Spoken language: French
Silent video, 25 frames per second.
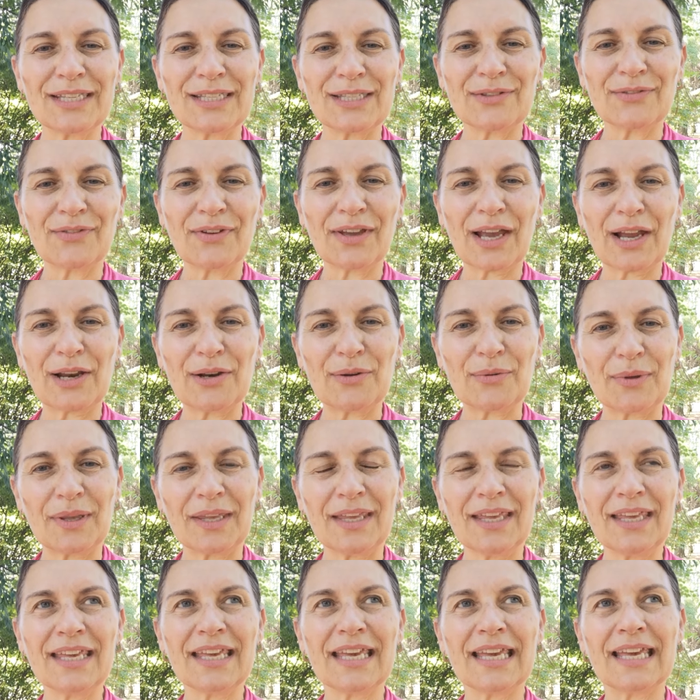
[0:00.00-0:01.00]
qui se fait à
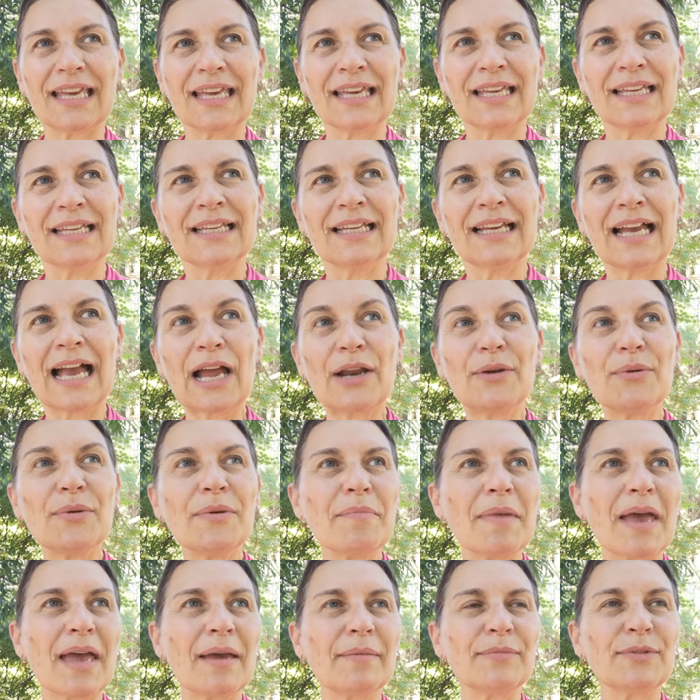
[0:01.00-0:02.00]
lui et à
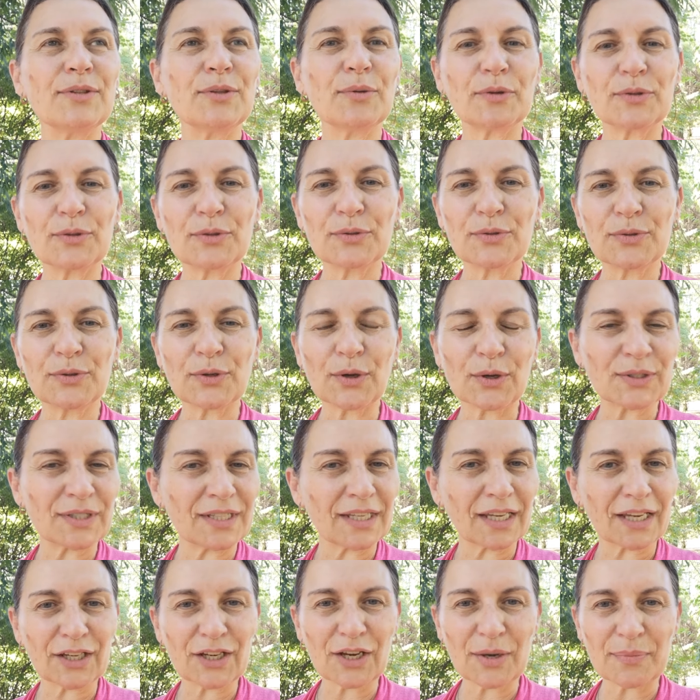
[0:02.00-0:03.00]
lui-même de
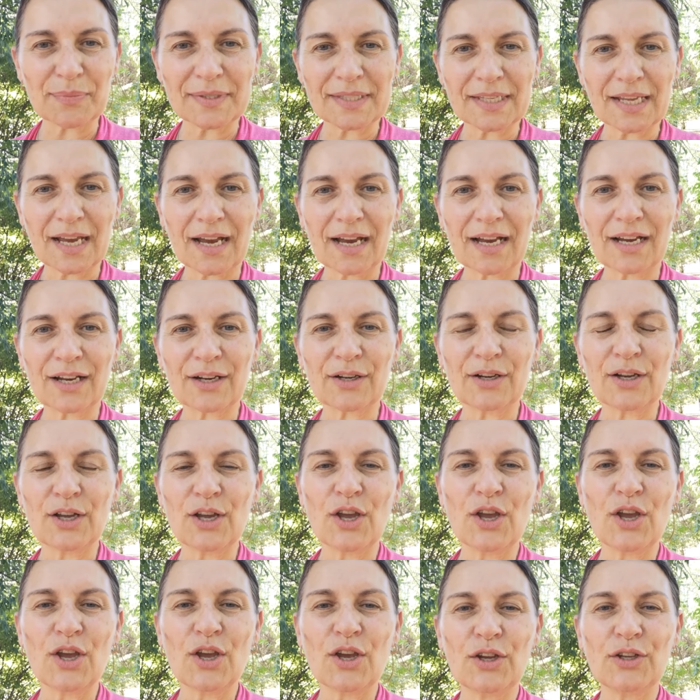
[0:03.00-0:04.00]
sortir comme ça
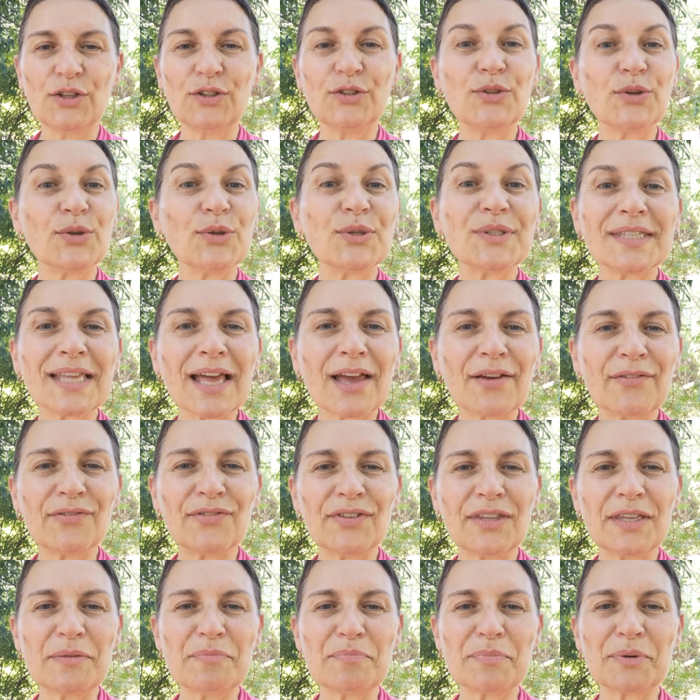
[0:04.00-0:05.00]
de sa
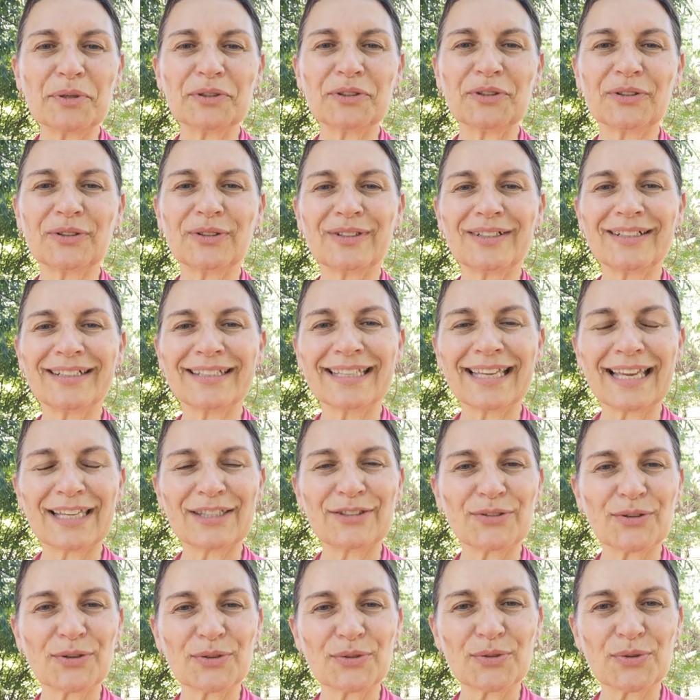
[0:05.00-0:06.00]
vie pendant
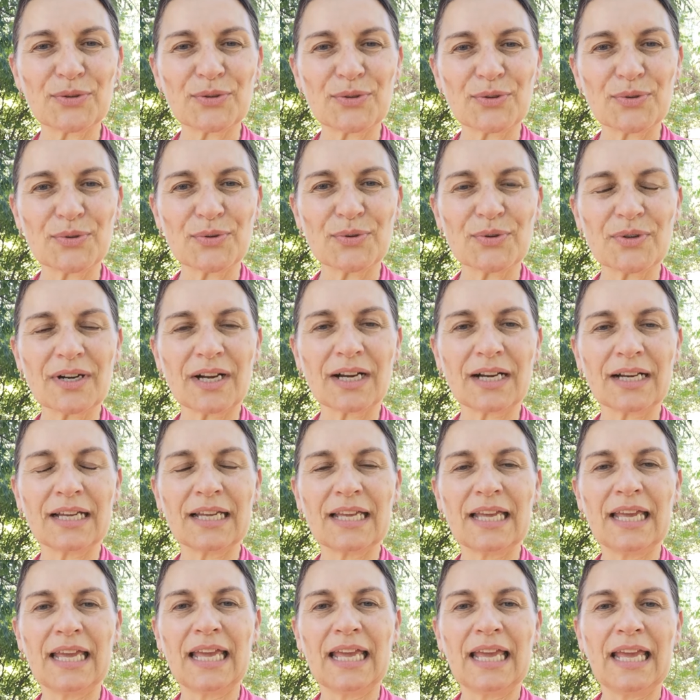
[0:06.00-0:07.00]
14 jours,
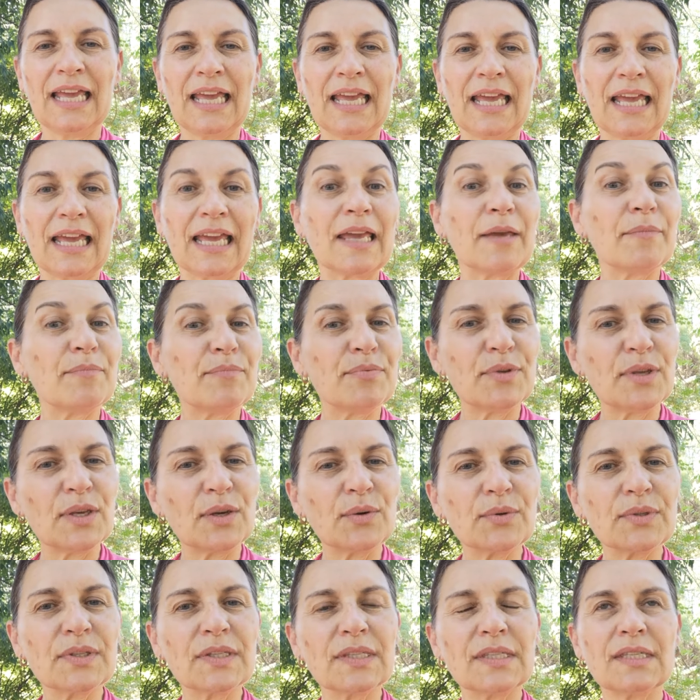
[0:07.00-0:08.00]
et
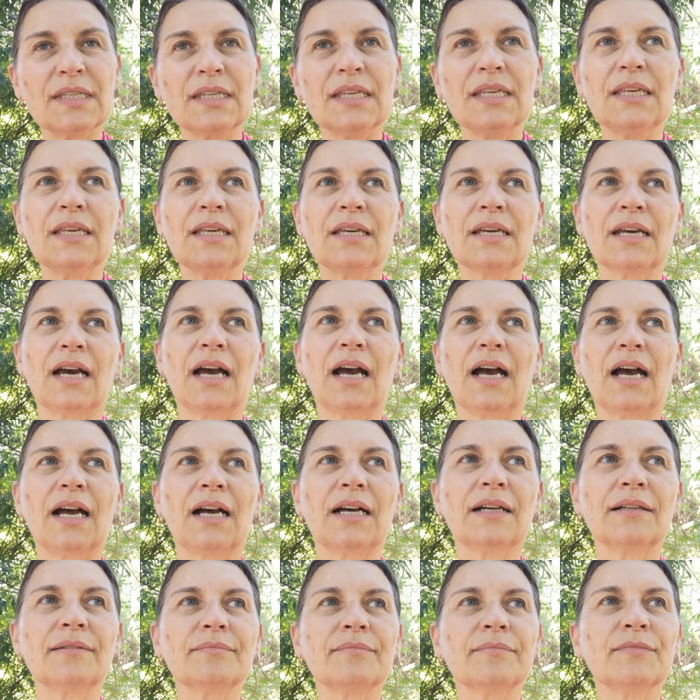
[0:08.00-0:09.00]
puis aussi
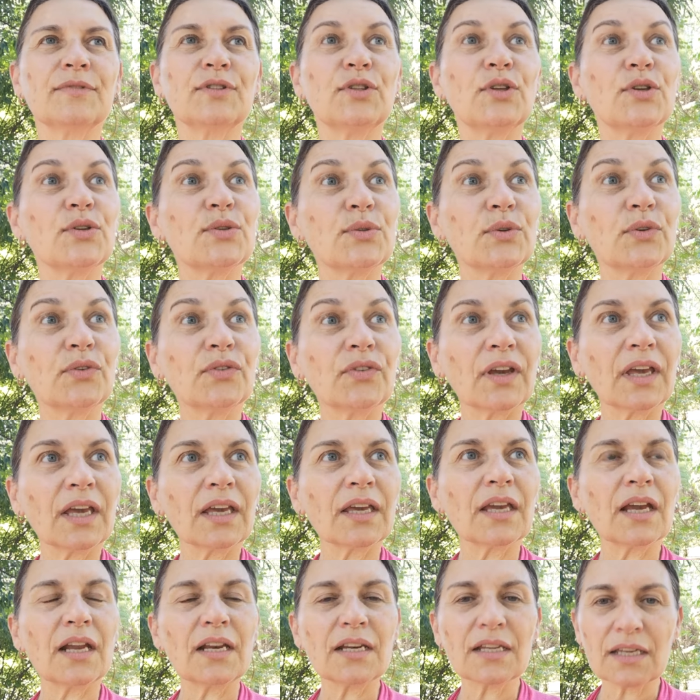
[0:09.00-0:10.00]
euh, de
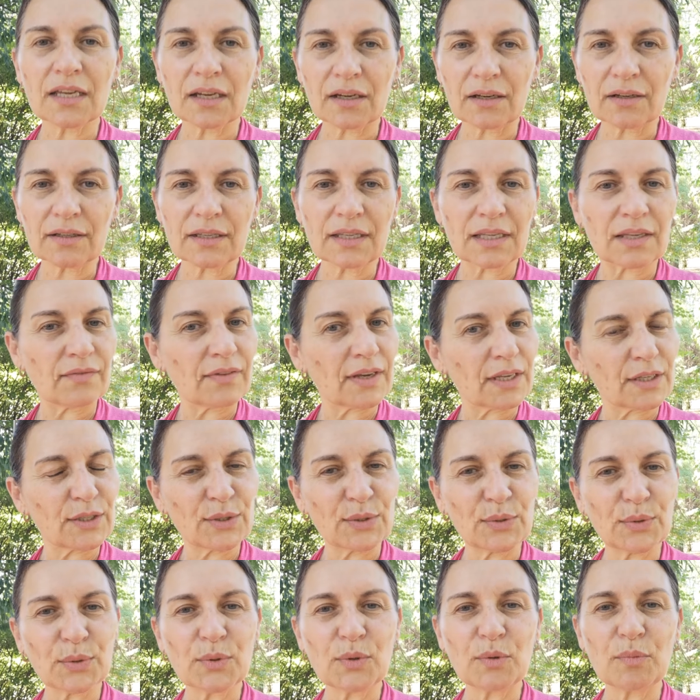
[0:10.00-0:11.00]
s'offrir quelqu'un qui va
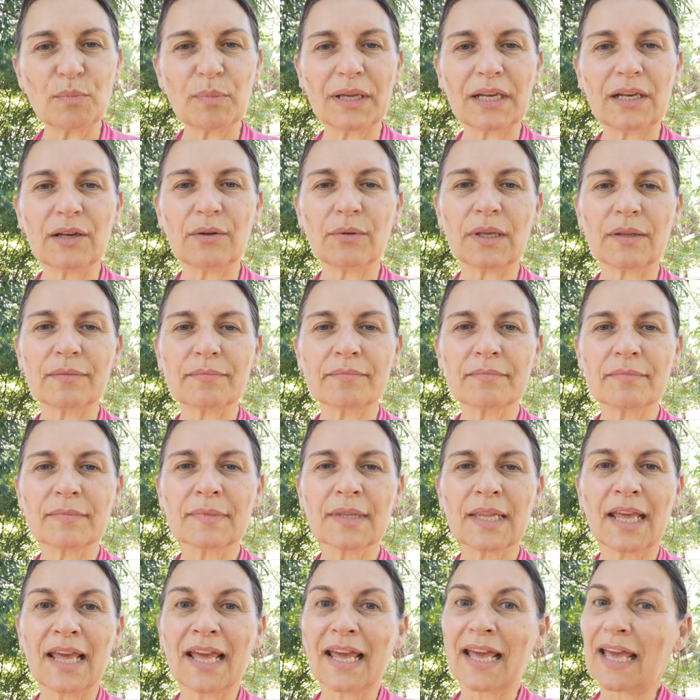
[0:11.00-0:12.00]
s'occuper de lui.
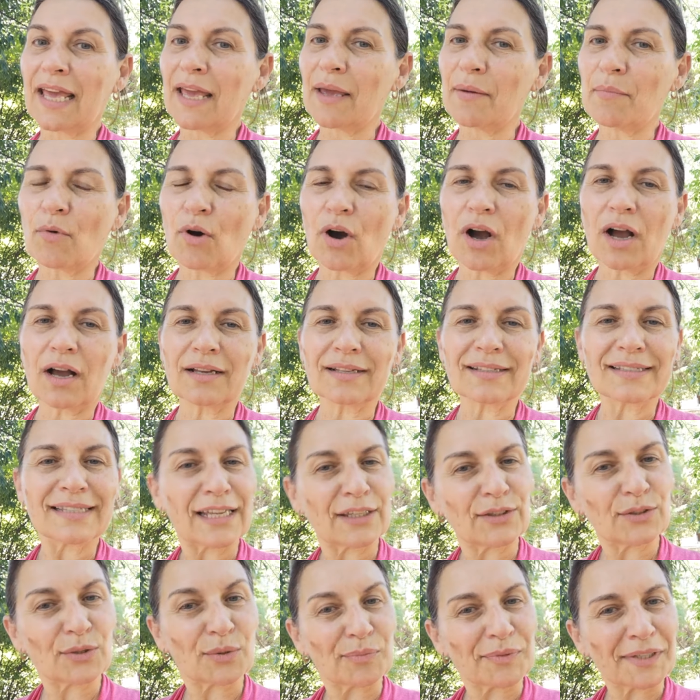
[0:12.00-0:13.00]
Et moi,
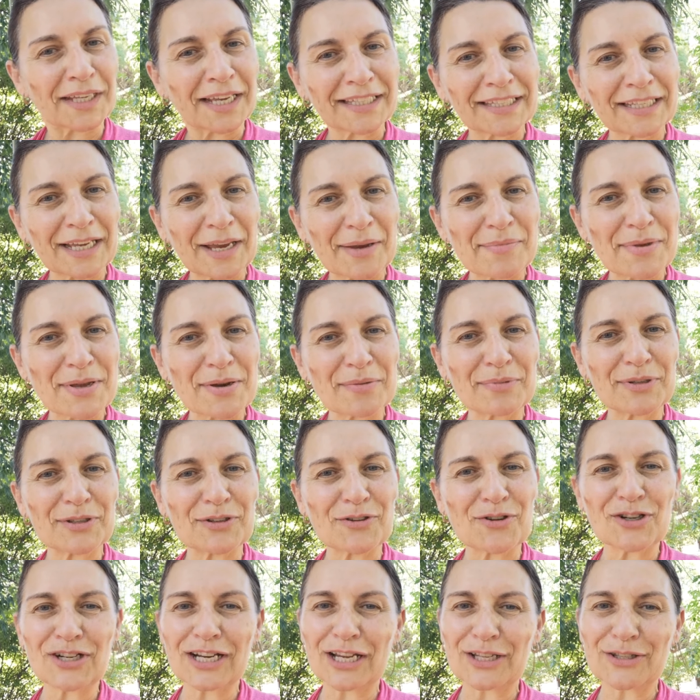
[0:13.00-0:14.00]
ça tombe très très bien parce
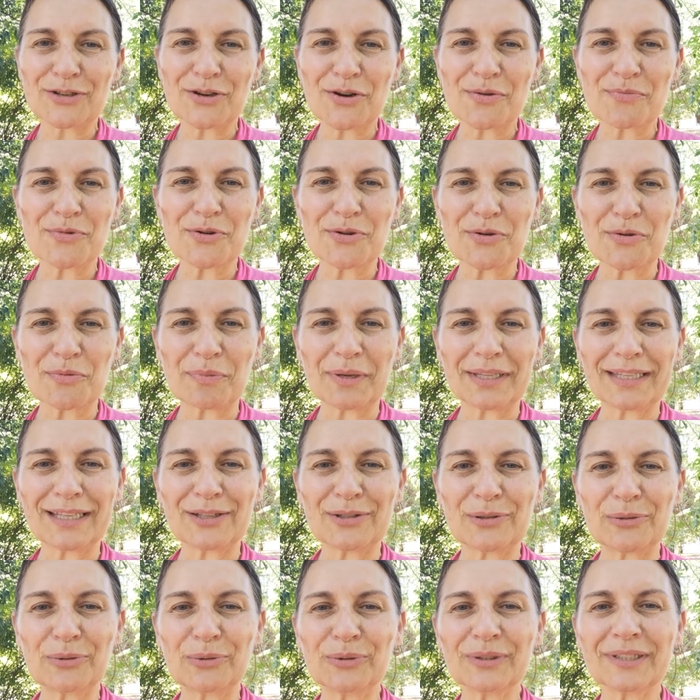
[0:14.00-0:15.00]
que j'adore m'occuper
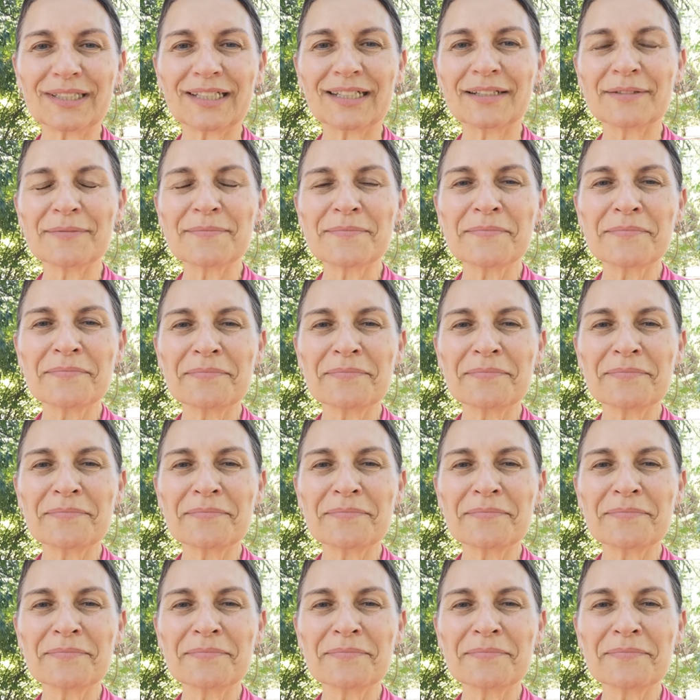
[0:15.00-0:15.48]
des autres.